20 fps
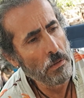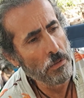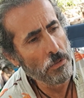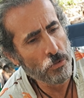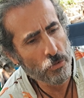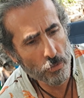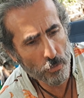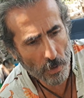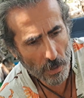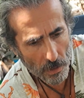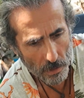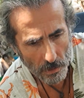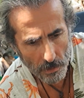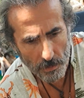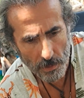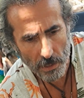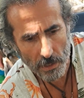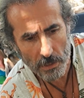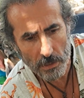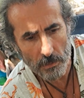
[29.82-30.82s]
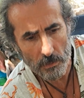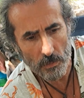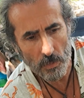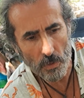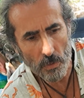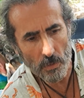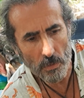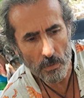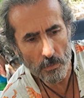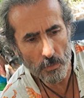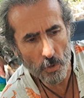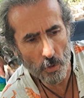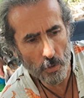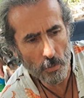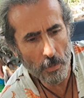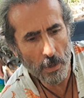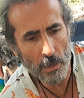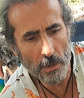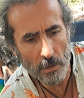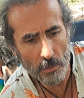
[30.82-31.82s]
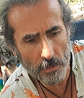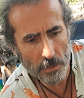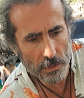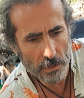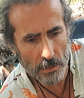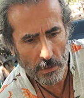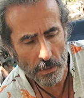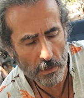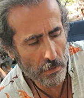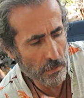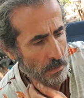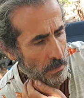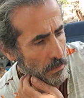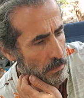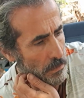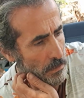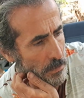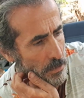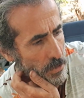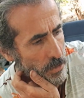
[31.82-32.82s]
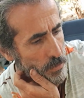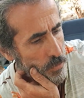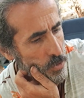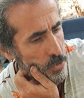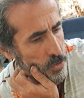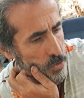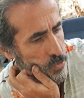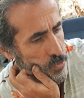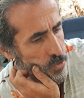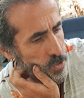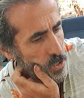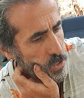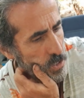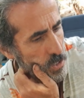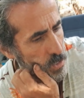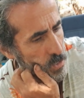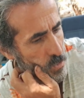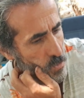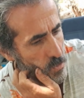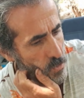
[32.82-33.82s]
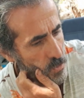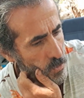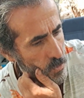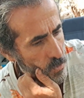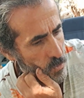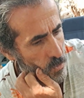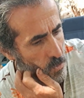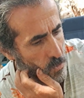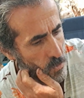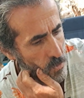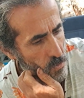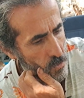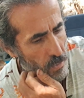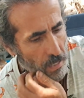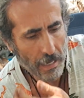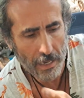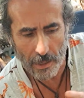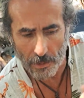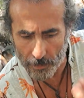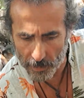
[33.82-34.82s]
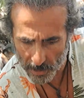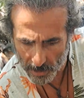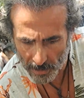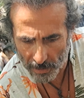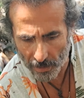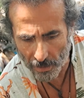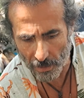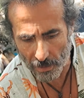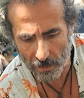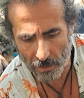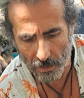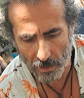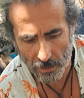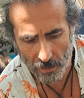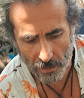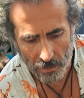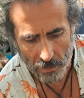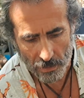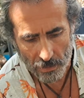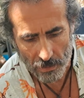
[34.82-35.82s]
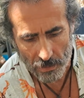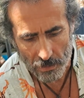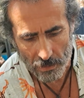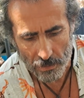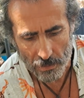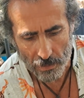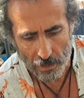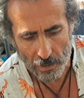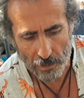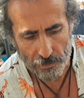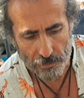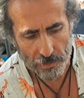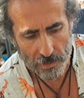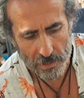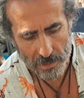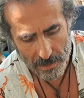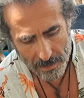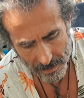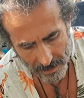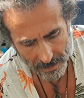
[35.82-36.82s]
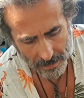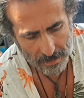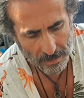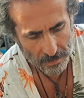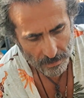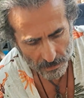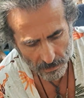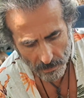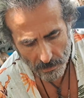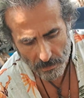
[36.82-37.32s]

E, Cuma'ya bile gitmiyorsun oğlum. Normal namazı da kılmıyorsun zaten. Ya abi işte Allah affetsin işte